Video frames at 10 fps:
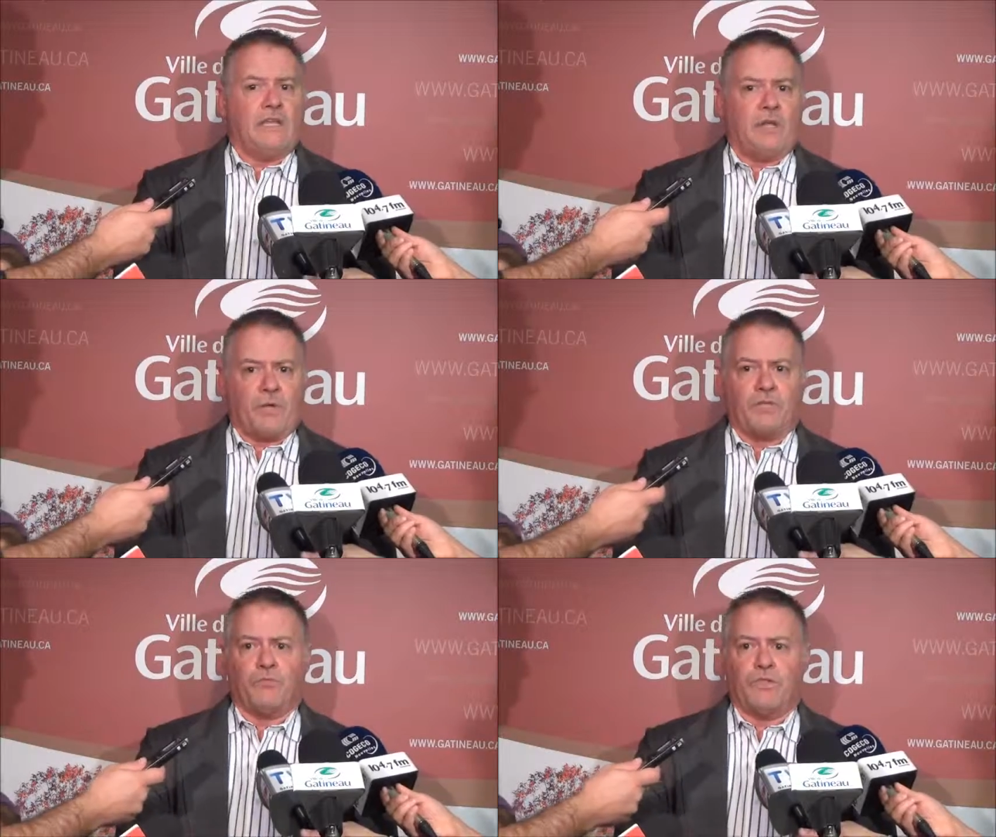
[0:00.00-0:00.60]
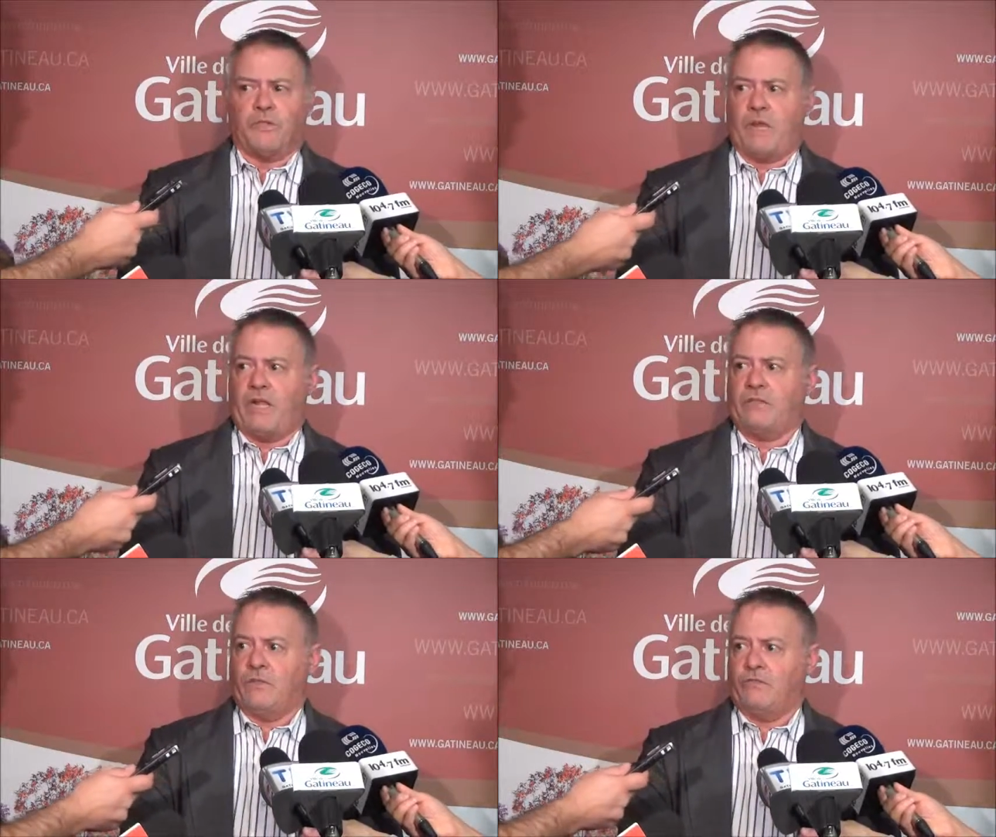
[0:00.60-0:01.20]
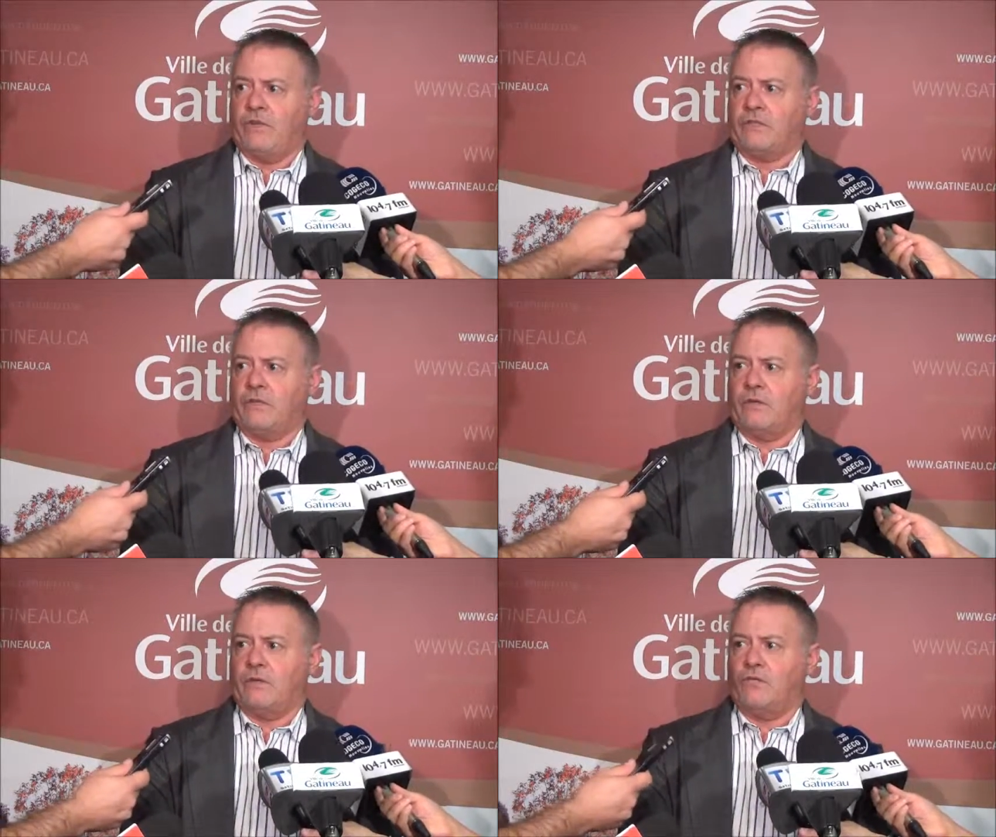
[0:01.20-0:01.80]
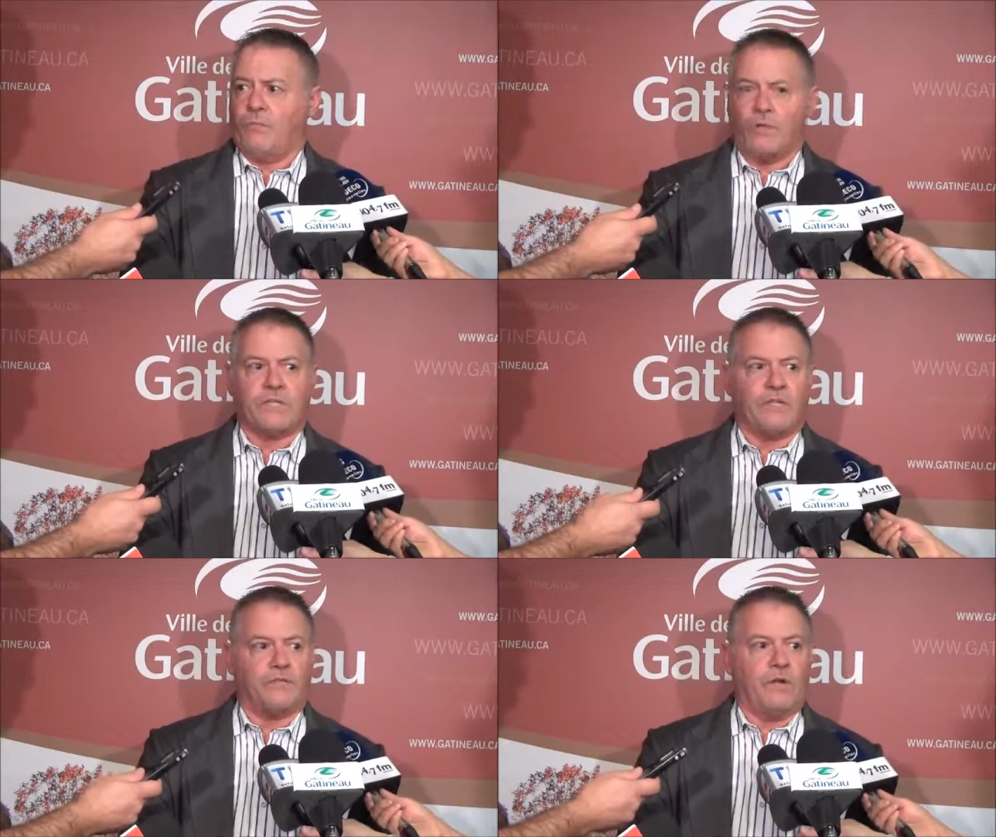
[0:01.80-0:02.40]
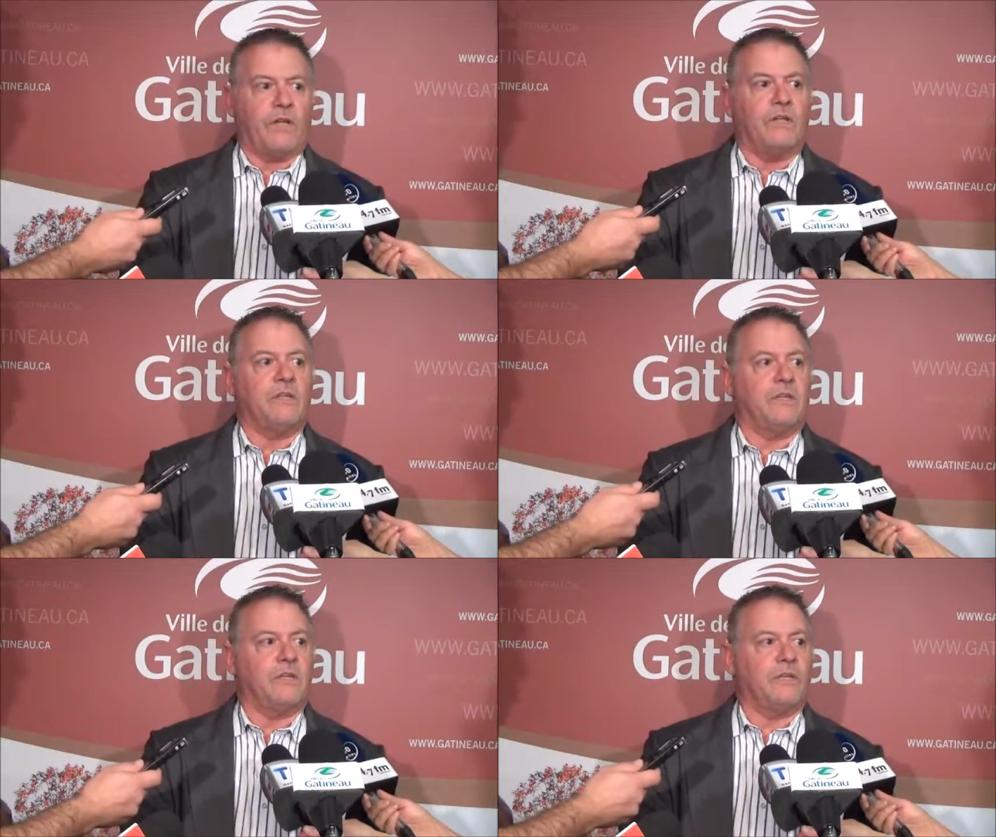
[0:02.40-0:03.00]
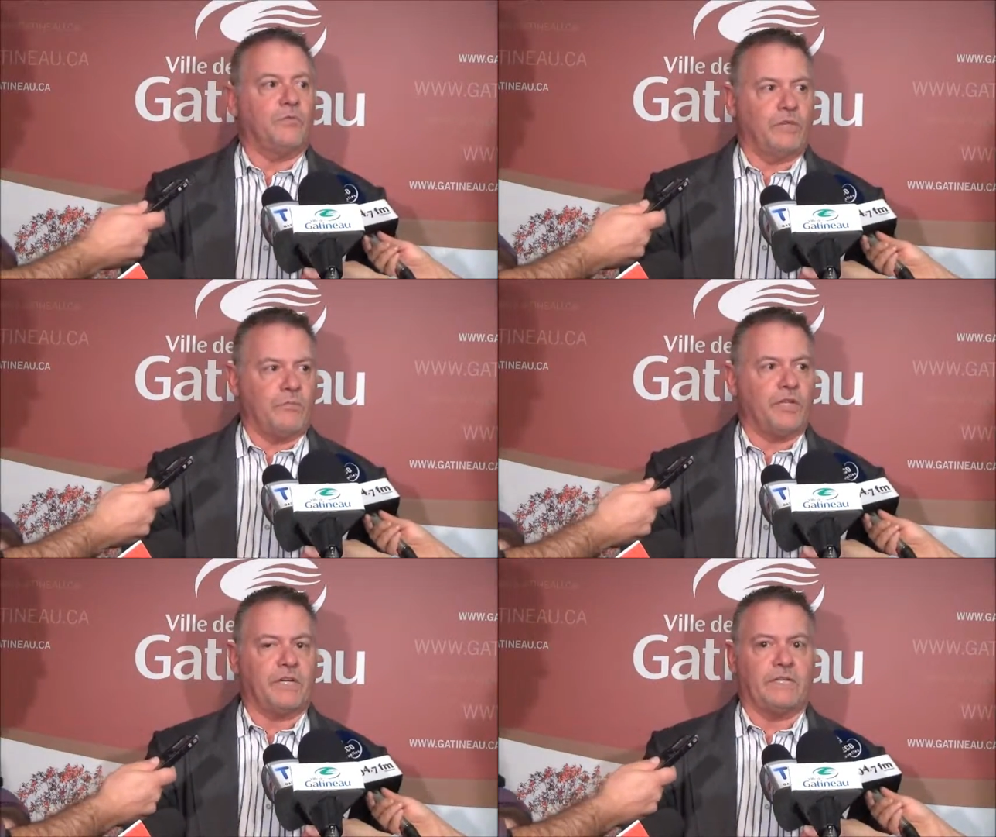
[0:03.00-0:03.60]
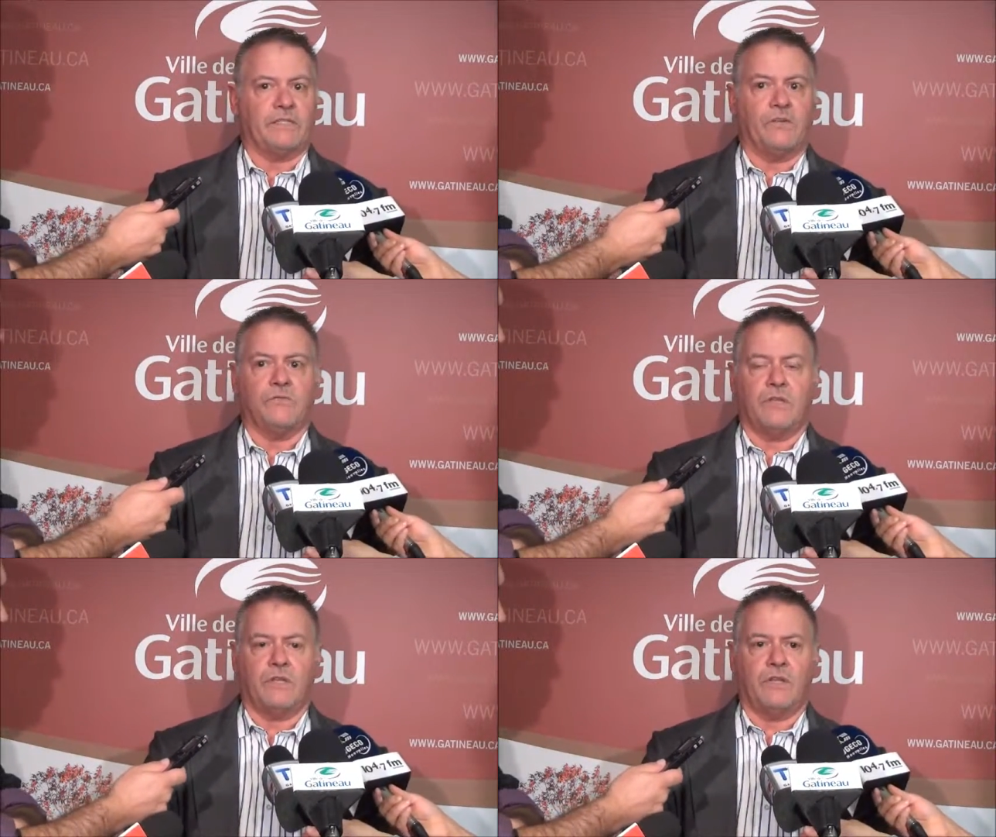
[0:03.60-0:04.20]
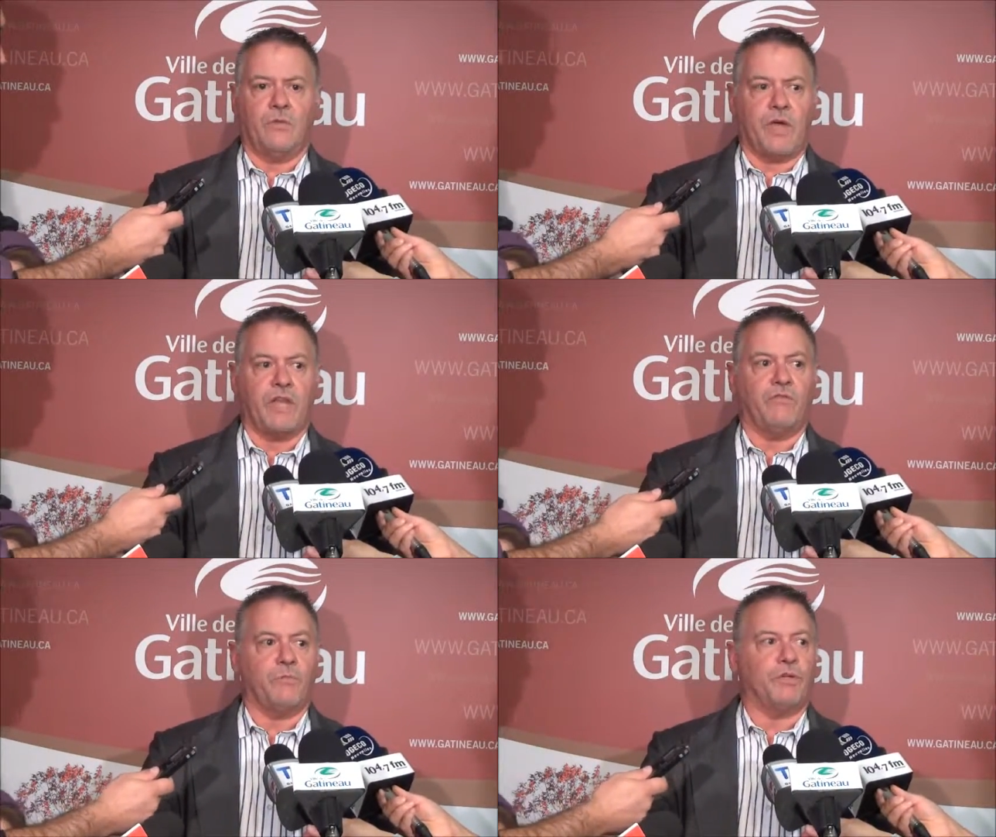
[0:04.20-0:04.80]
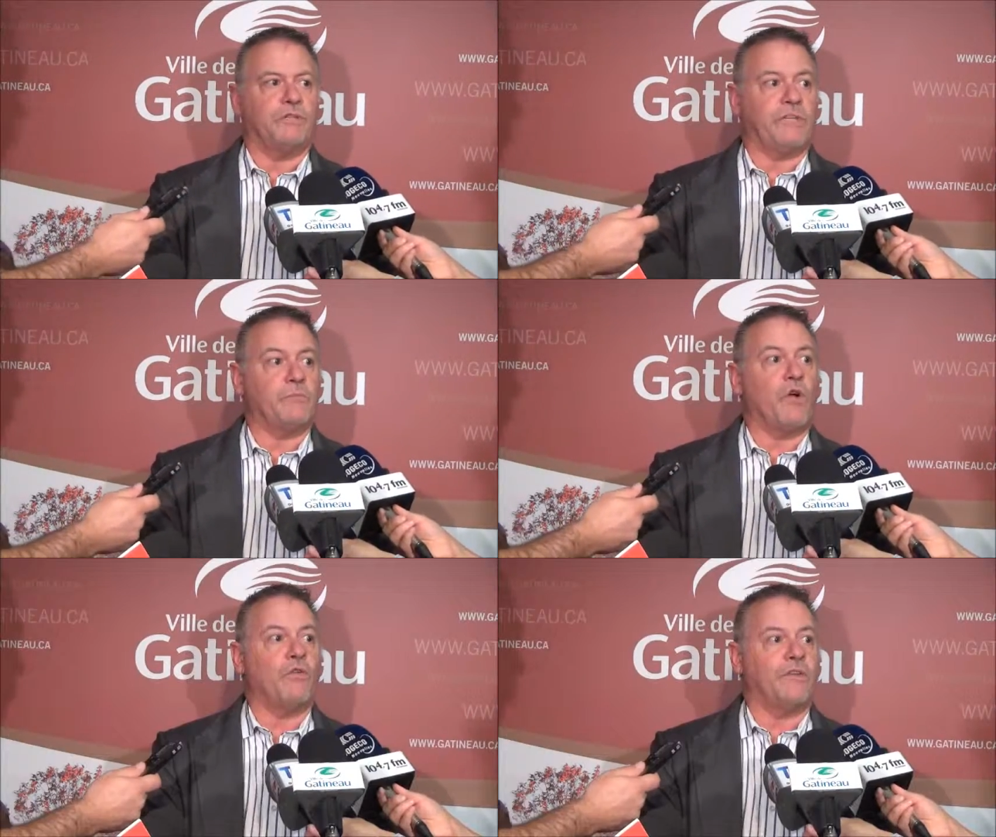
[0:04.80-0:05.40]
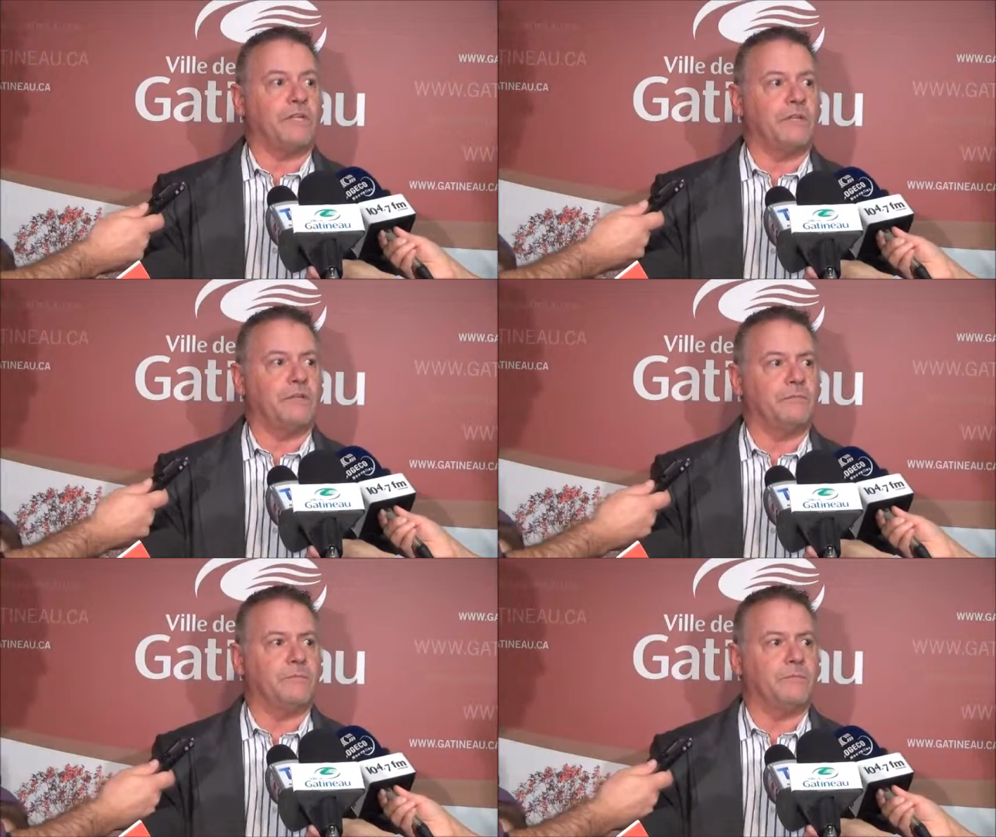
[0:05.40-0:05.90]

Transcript: les dépenses municipales sont faites euh, aux bons endroits et pour les bonnes raisons. Et le maire n'avait pas réussi à me convaincre.